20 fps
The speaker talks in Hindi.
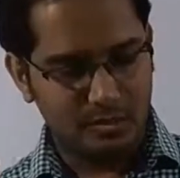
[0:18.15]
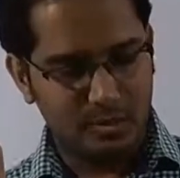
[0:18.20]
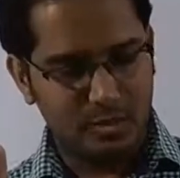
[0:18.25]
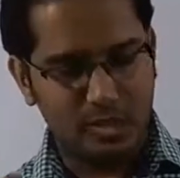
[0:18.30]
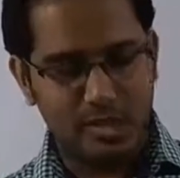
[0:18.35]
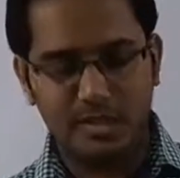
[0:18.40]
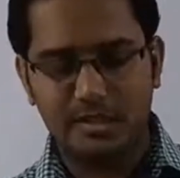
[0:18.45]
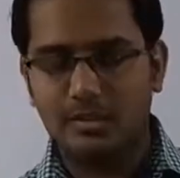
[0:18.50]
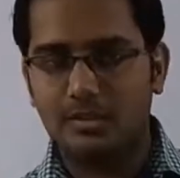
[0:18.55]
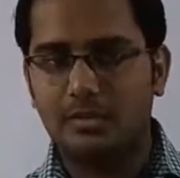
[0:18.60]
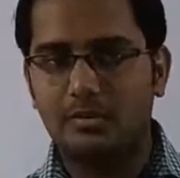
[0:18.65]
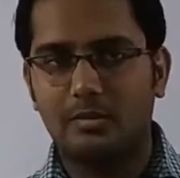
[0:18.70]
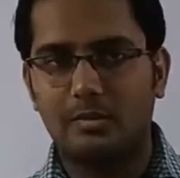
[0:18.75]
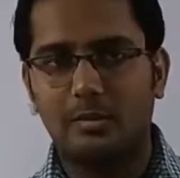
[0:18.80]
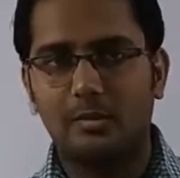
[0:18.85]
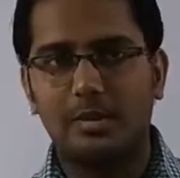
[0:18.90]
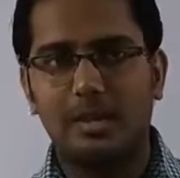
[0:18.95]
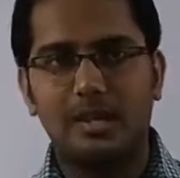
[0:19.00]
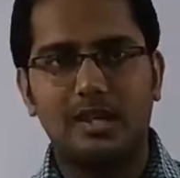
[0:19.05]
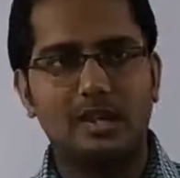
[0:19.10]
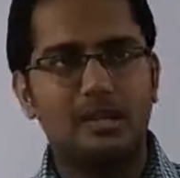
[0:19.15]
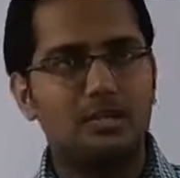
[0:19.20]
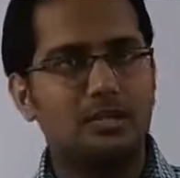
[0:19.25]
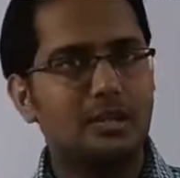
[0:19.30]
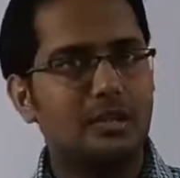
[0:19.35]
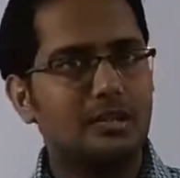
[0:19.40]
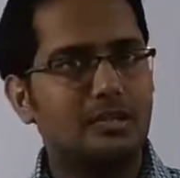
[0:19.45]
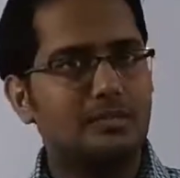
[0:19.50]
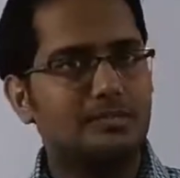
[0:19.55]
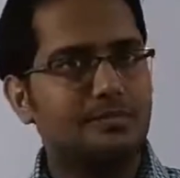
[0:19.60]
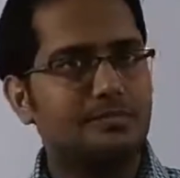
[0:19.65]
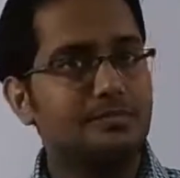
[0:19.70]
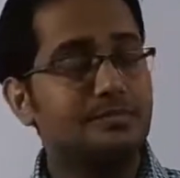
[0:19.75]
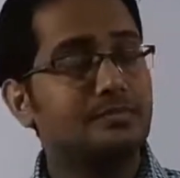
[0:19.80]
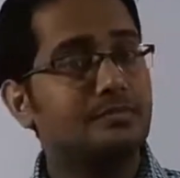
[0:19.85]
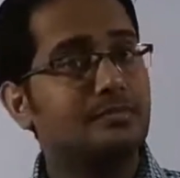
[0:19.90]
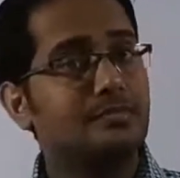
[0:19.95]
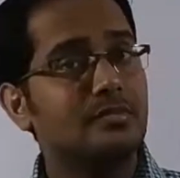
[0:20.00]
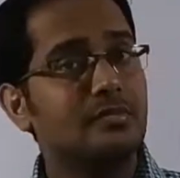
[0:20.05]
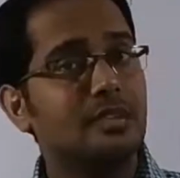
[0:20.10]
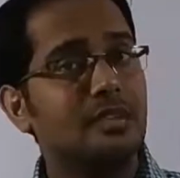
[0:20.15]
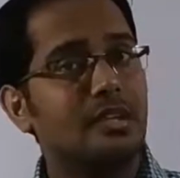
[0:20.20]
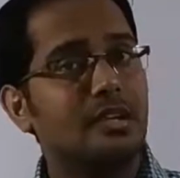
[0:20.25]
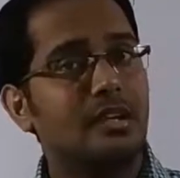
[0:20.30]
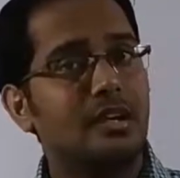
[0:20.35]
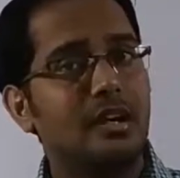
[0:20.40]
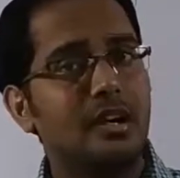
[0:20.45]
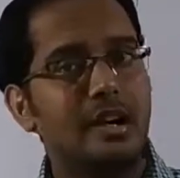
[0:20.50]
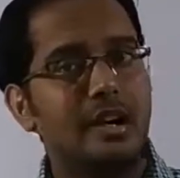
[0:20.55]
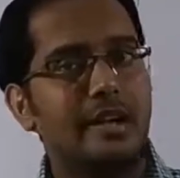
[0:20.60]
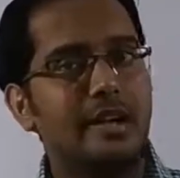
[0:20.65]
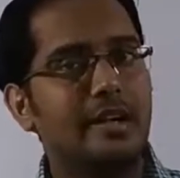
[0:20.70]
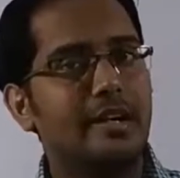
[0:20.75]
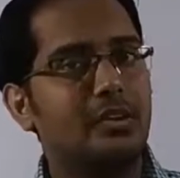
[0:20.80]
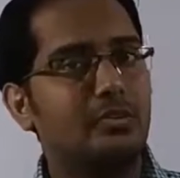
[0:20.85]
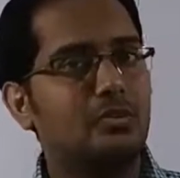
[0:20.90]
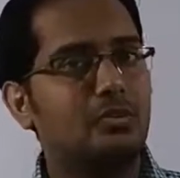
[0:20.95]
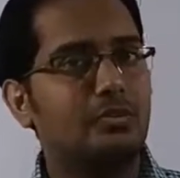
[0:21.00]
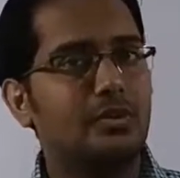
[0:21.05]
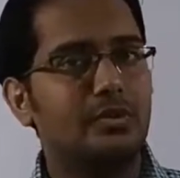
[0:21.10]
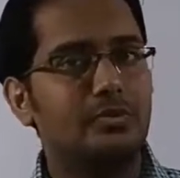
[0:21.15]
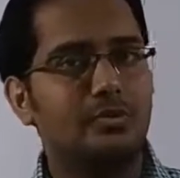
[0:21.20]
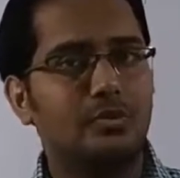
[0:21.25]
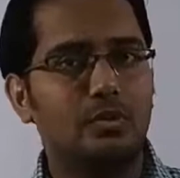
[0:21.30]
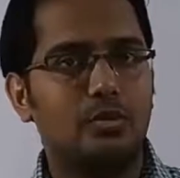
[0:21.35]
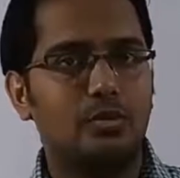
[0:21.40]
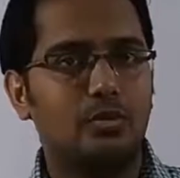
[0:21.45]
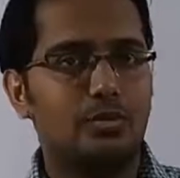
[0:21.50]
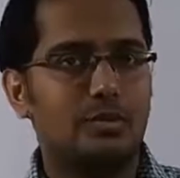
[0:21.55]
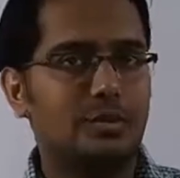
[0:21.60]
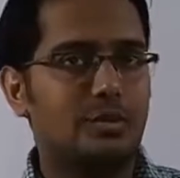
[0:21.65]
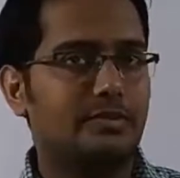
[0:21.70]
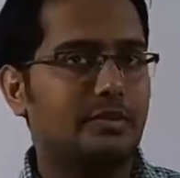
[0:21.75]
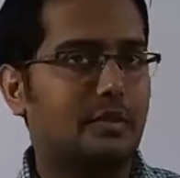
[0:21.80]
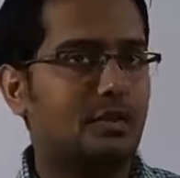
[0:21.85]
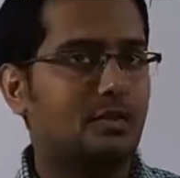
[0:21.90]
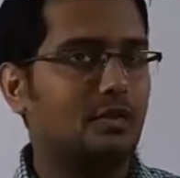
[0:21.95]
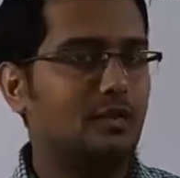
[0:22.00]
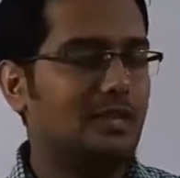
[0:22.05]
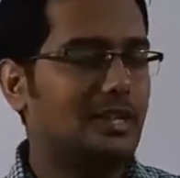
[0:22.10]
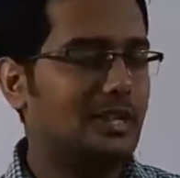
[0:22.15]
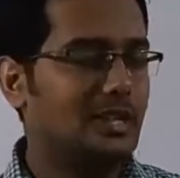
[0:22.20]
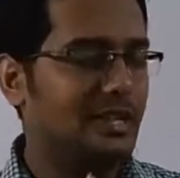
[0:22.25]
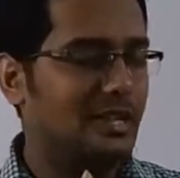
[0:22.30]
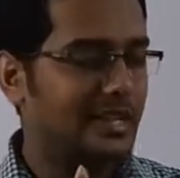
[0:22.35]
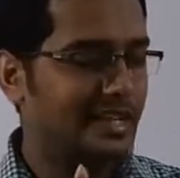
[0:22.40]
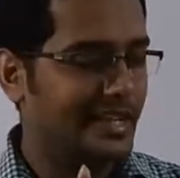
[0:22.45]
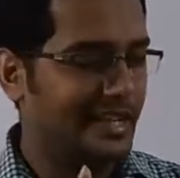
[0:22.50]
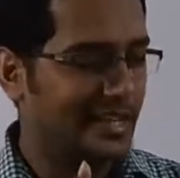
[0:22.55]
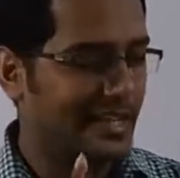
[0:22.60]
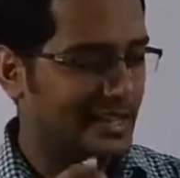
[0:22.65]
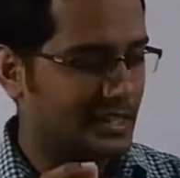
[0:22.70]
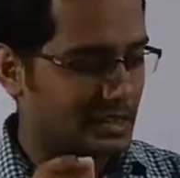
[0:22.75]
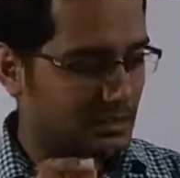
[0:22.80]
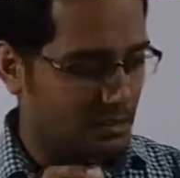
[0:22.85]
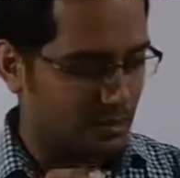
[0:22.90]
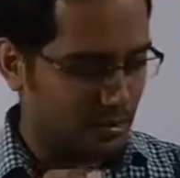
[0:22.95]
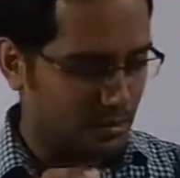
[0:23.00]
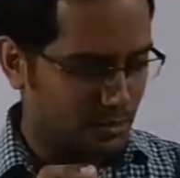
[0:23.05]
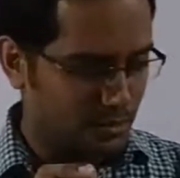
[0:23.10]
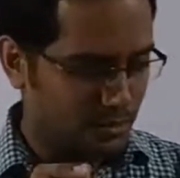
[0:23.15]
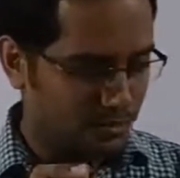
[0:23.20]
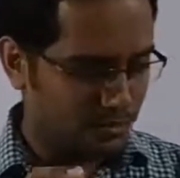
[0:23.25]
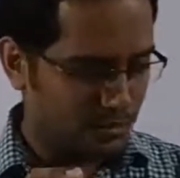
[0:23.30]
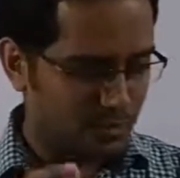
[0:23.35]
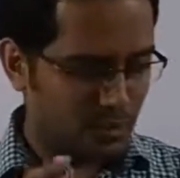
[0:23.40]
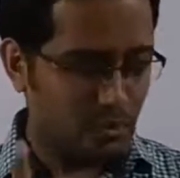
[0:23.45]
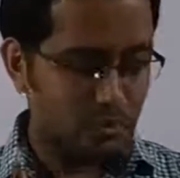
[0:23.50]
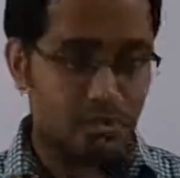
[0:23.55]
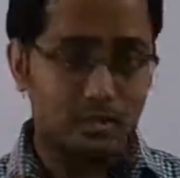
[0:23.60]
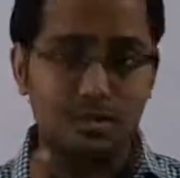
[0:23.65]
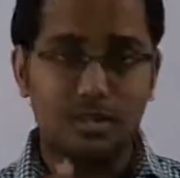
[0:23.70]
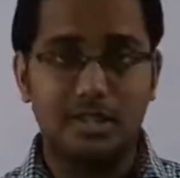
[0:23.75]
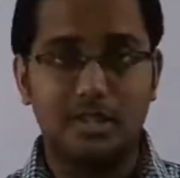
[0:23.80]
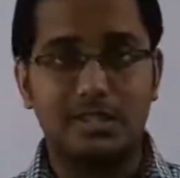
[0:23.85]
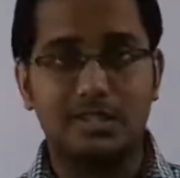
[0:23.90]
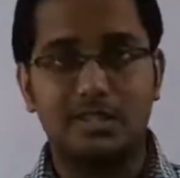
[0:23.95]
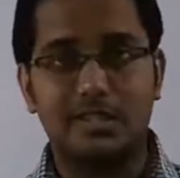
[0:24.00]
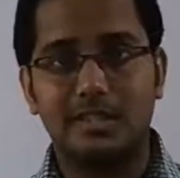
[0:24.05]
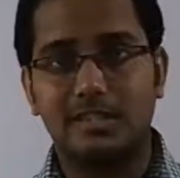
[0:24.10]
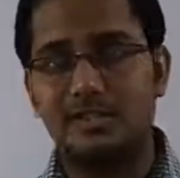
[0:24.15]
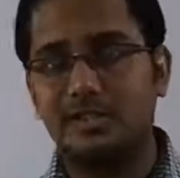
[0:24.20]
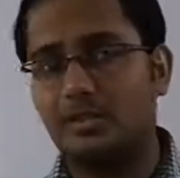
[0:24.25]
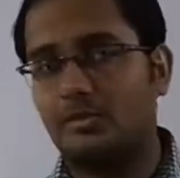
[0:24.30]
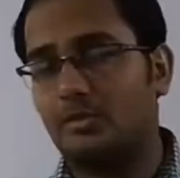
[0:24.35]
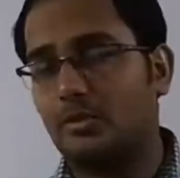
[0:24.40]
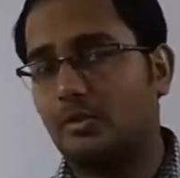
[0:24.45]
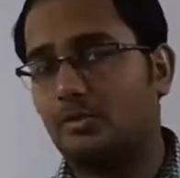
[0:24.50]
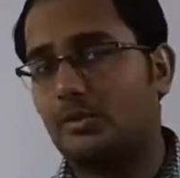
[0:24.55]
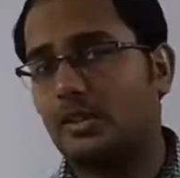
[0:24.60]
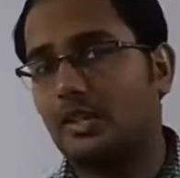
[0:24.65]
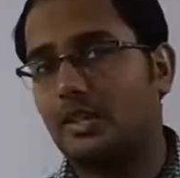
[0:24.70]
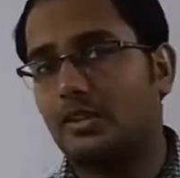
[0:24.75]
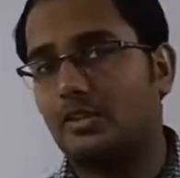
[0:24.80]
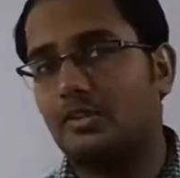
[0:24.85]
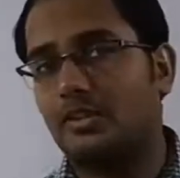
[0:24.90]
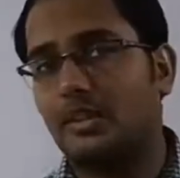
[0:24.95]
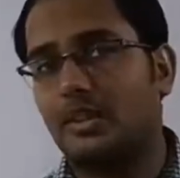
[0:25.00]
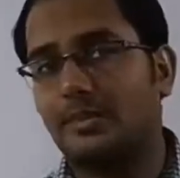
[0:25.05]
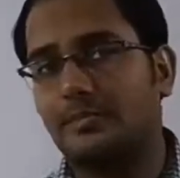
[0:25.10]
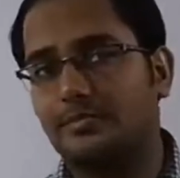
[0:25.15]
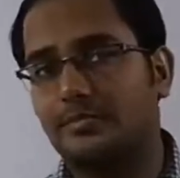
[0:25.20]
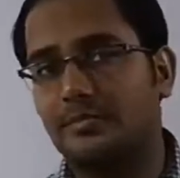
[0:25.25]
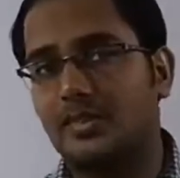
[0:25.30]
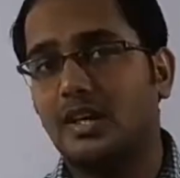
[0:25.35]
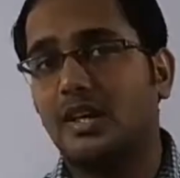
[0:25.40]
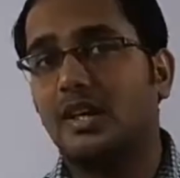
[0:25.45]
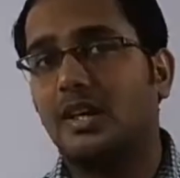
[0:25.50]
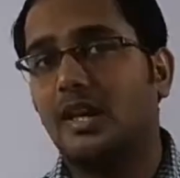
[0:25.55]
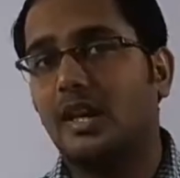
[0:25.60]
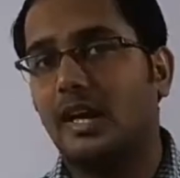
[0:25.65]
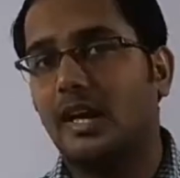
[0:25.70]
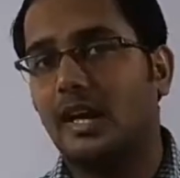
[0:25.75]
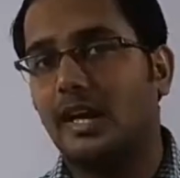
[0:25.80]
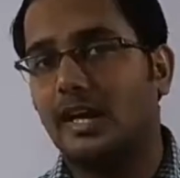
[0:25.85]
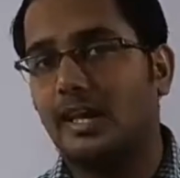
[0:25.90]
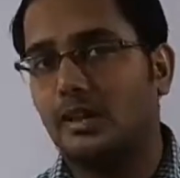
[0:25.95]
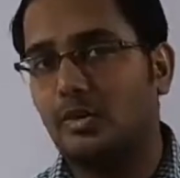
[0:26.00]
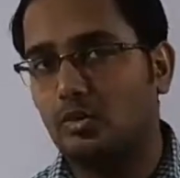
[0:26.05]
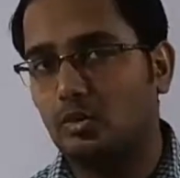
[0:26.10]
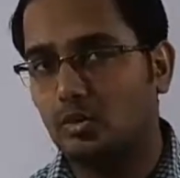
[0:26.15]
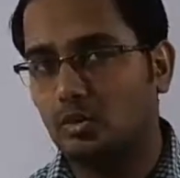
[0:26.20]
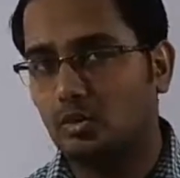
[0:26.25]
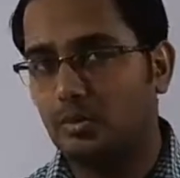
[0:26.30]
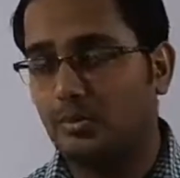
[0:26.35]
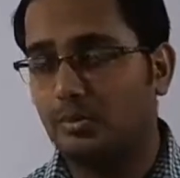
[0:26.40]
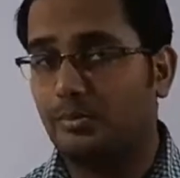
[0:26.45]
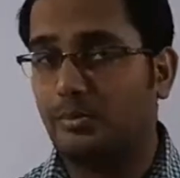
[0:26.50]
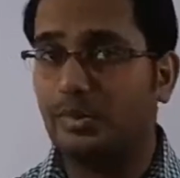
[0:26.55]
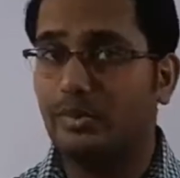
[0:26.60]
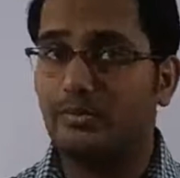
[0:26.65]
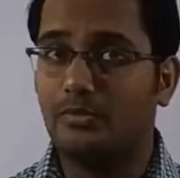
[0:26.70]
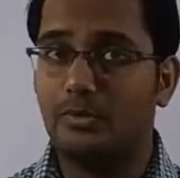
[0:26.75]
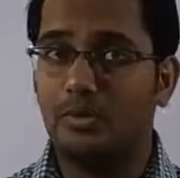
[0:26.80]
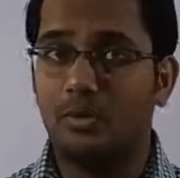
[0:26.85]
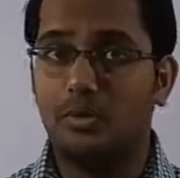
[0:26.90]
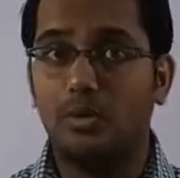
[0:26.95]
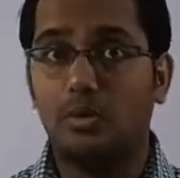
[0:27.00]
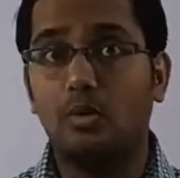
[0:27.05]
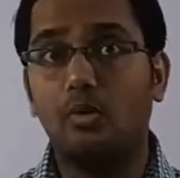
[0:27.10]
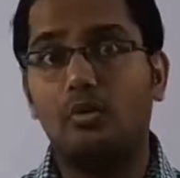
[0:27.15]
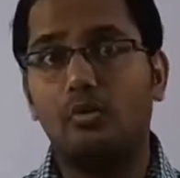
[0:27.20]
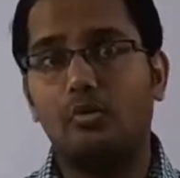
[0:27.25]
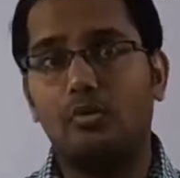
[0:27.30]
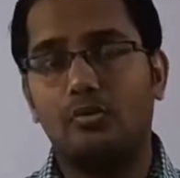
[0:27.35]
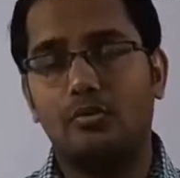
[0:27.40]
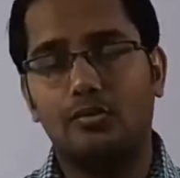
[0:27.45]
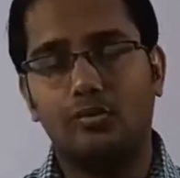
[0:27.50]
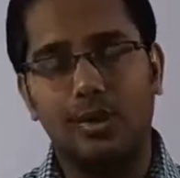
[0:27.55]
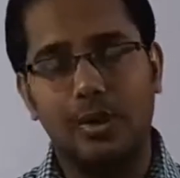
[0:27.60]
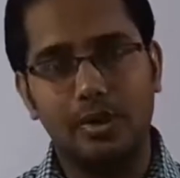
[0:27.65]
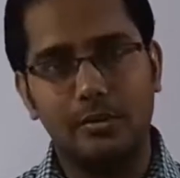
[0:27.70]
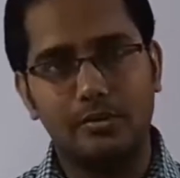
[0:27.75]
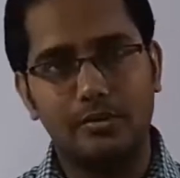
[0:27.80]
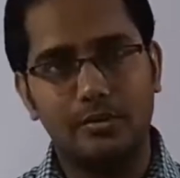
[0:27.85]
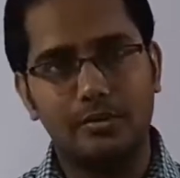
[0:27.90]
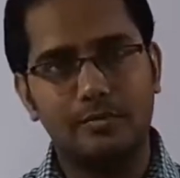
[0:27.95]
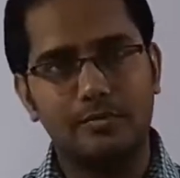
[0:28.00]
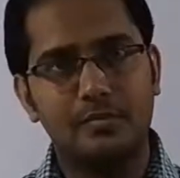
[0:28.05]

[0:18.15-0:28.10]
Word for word: बोरेक्स का फॉर्मूला क्या होता है एन ए टू बी फोर ओ सेवन डॉट टेन एस टू उसका स्ट्रक्चर फॉर्मूला क्या होता है एन ए टू बी फोर ओ फाइव